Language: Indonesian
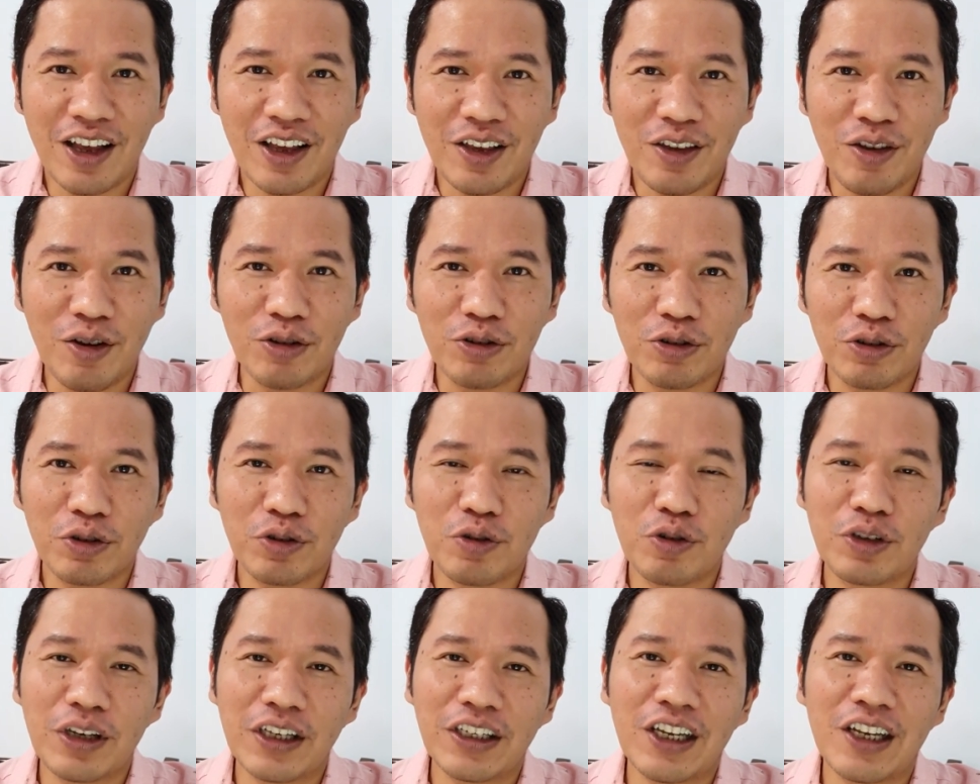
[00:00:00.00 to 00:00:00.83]
Yuk,
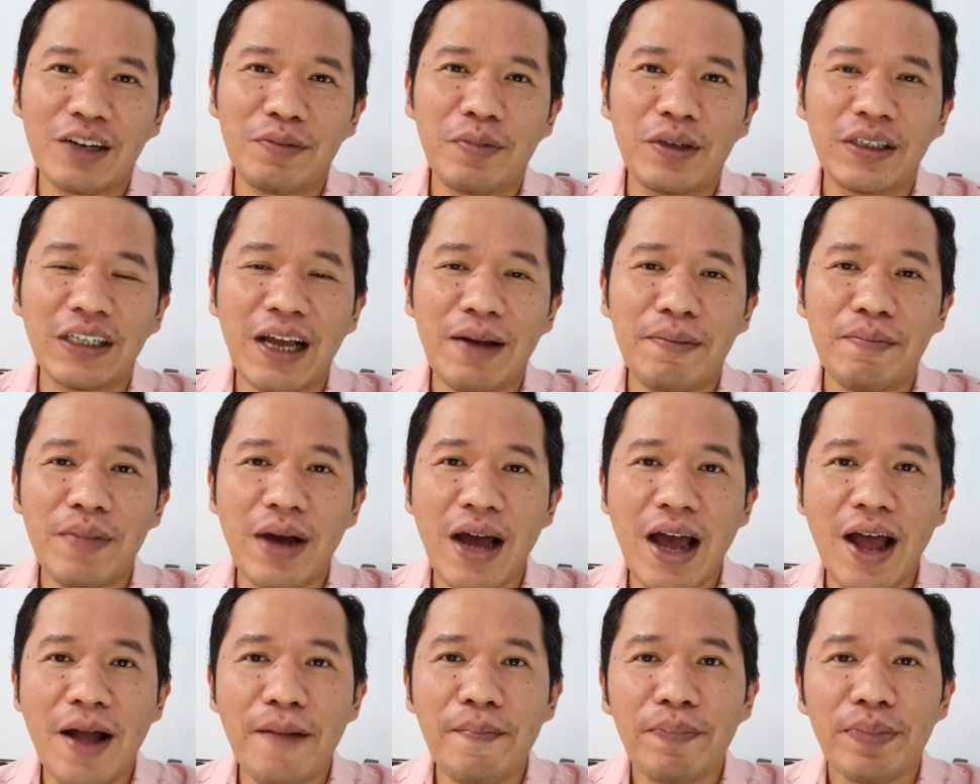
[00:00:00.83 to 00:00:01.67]
sukses
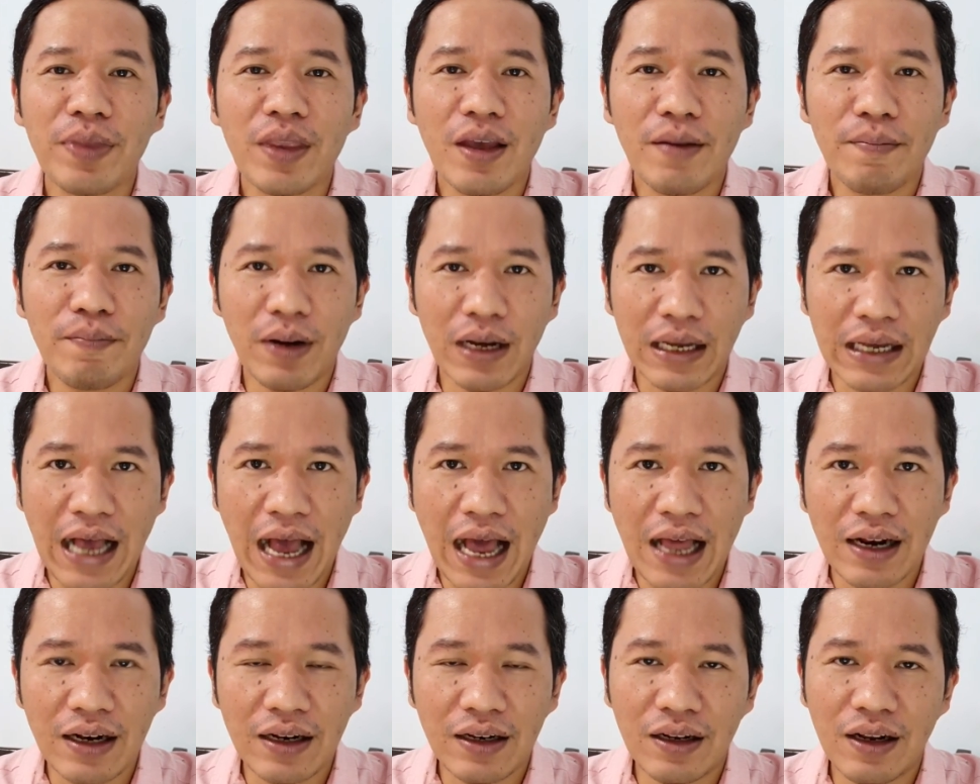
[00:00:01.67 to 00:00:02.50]
bersama
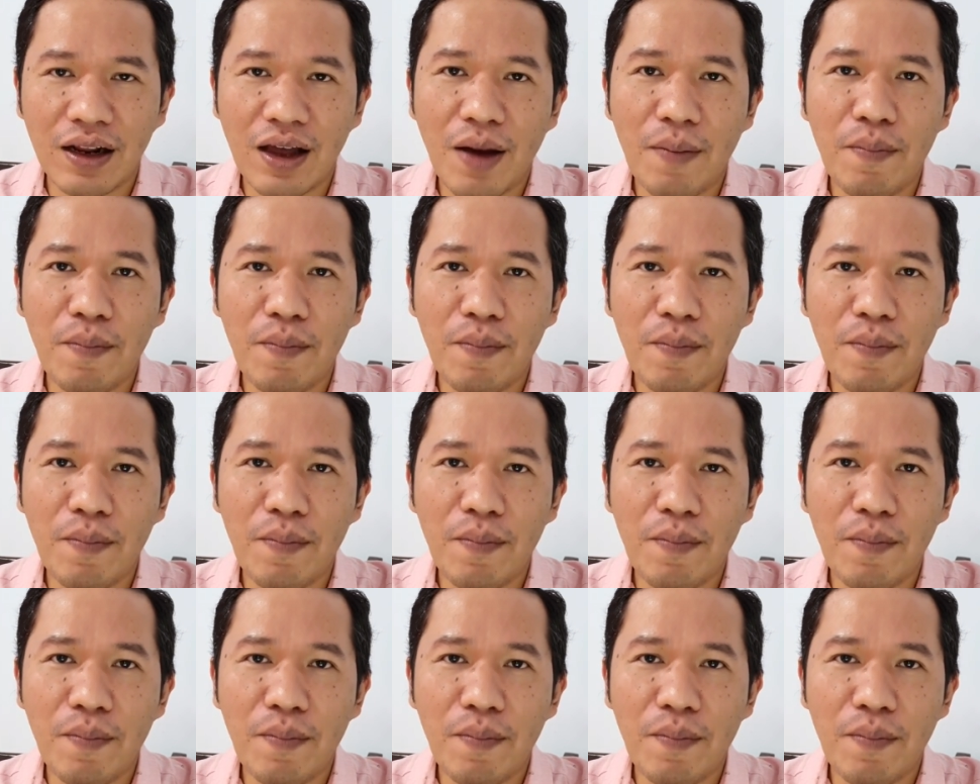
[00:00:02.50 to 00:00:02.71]
pekan